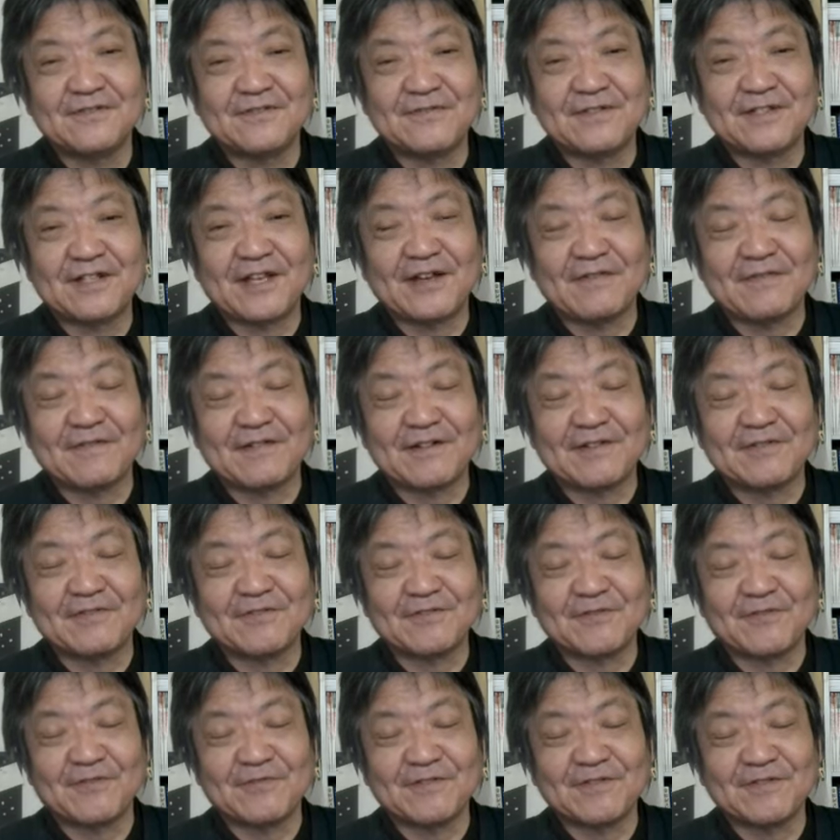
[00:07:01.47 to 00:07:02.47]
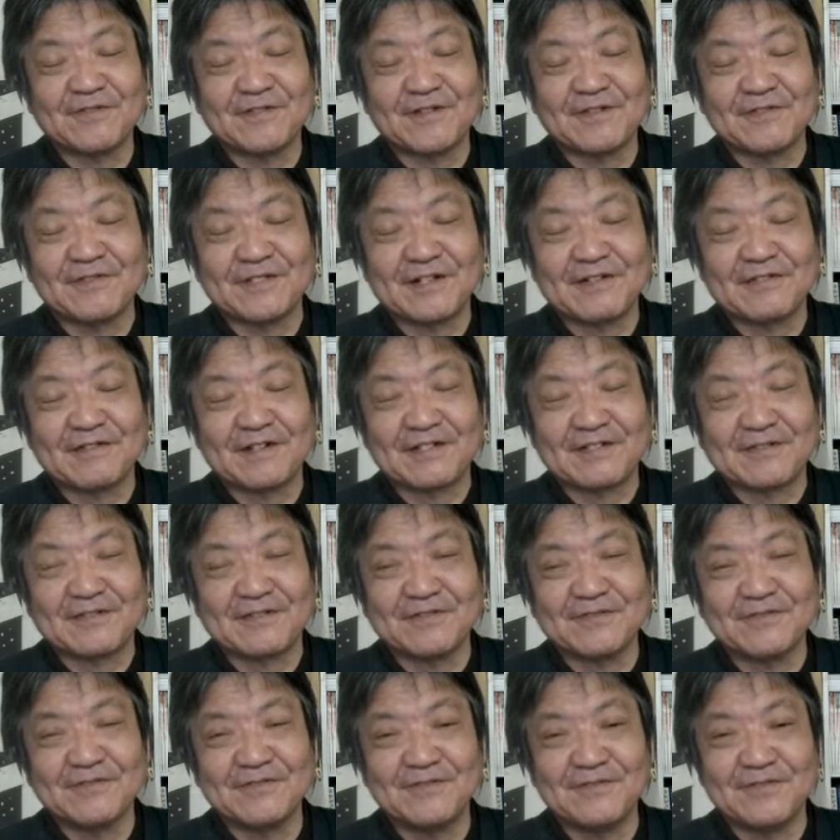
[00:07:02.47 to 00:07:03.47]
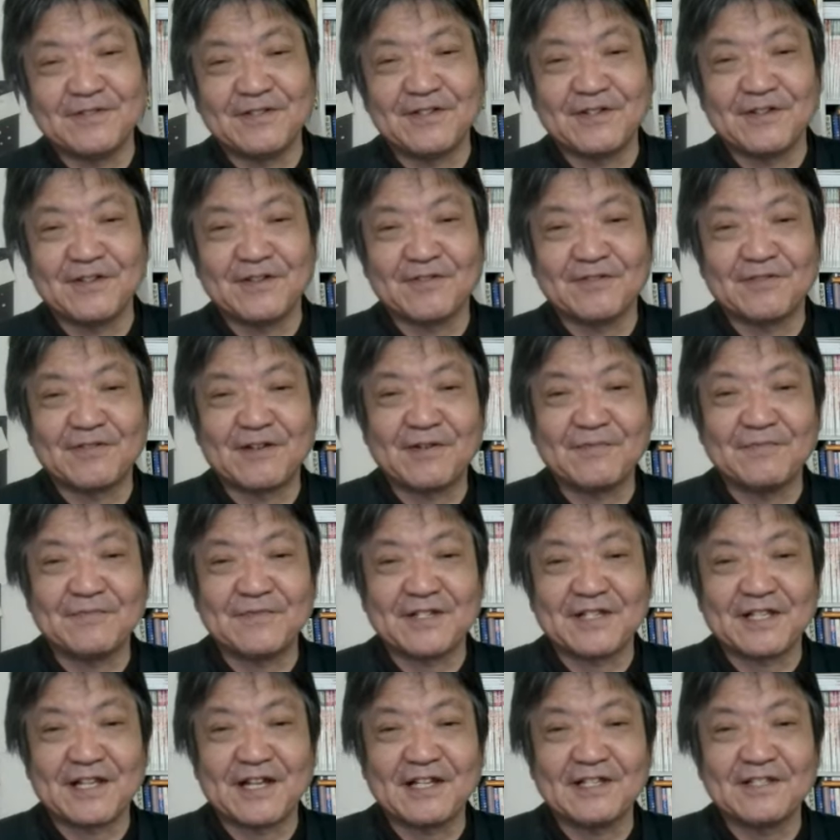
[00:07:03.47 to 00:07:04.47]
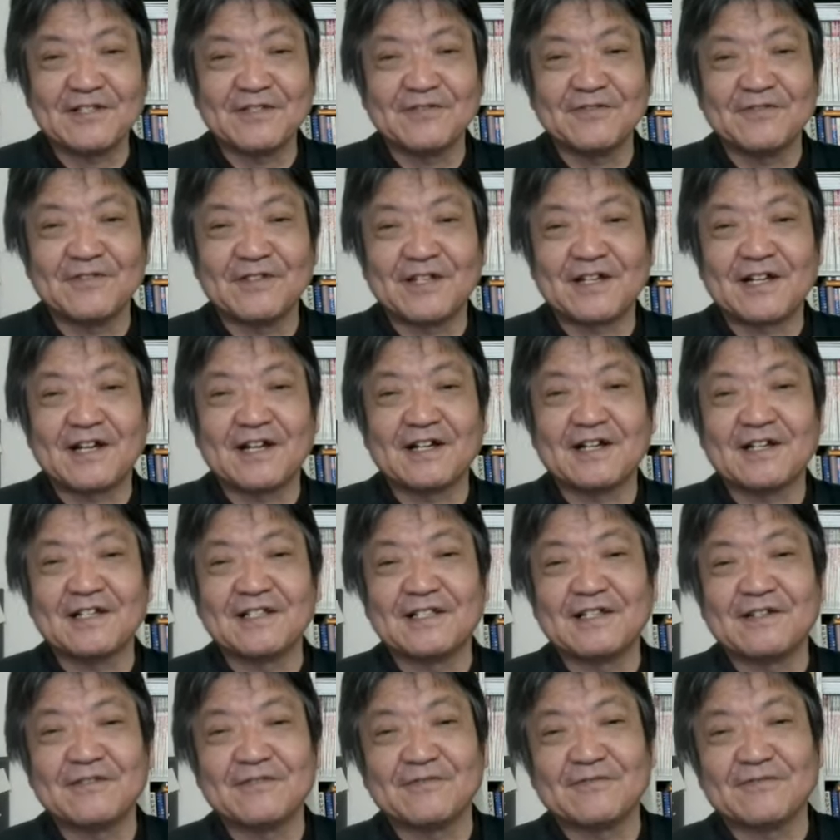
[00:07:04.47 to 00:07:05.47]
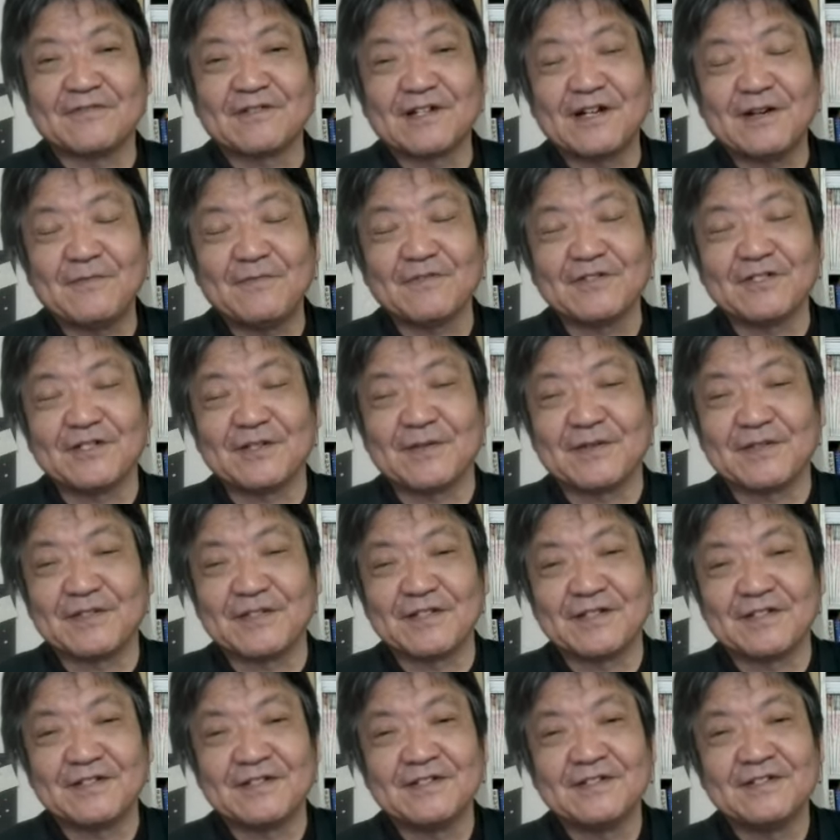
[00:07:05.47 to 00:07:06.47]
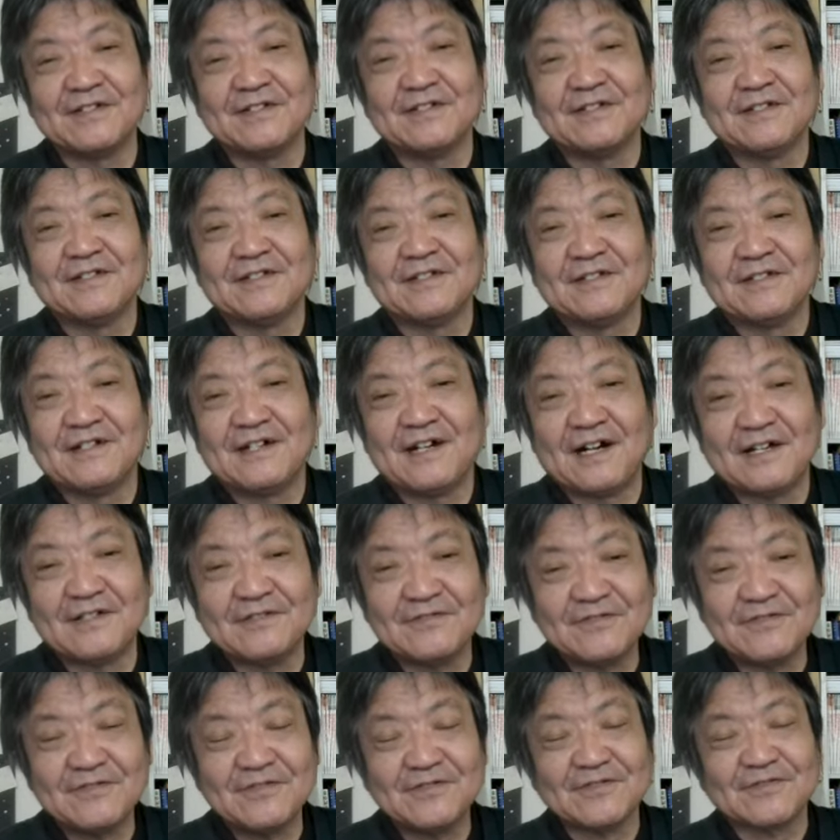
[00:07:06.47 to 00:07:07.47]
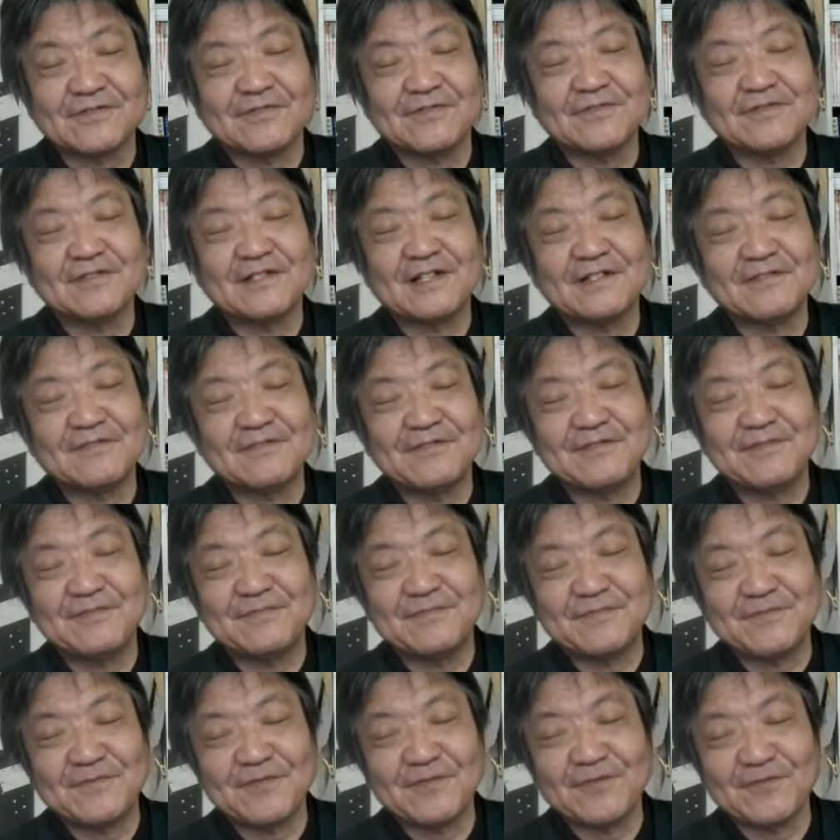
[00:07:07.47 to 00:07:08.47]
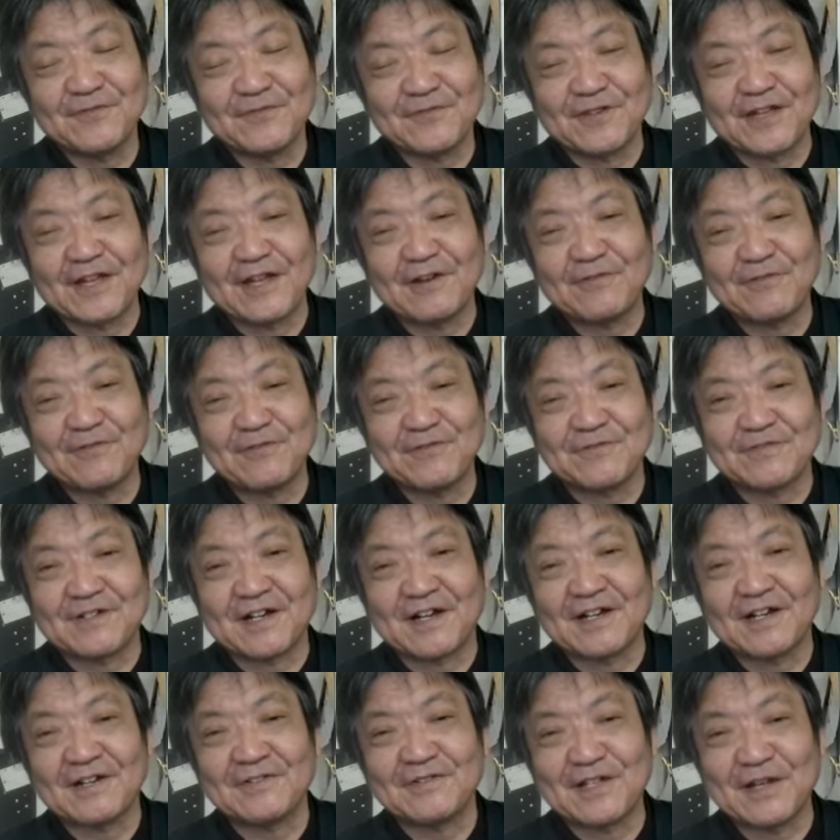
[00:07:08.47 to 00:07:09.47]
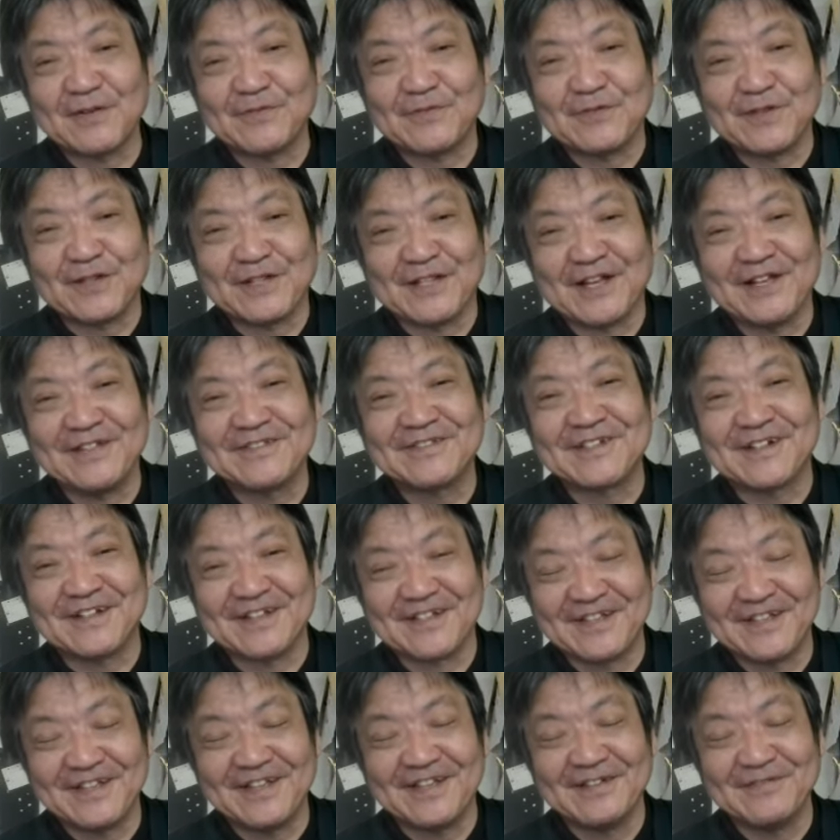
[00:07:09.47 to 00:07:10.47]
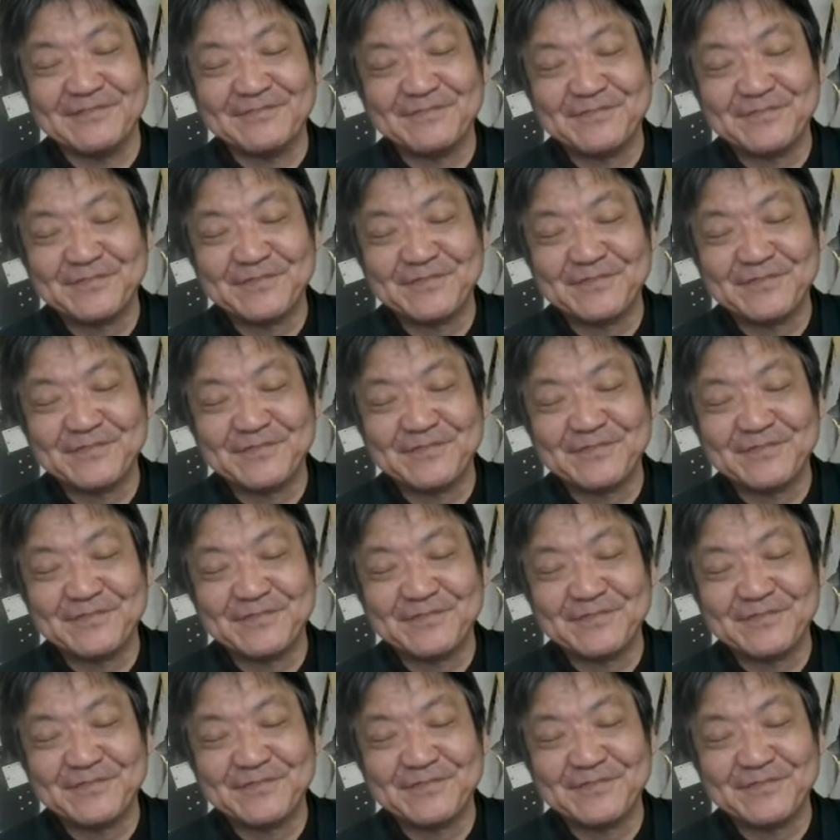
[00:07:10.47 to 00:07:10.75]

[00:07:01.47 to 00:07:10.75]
ん、そこで平和が訪れるんちゃうかというふうに、トランプは単純に考えてるのかもしれません。あの人、そんなに物事をややこしく考えるタイプではないですからね。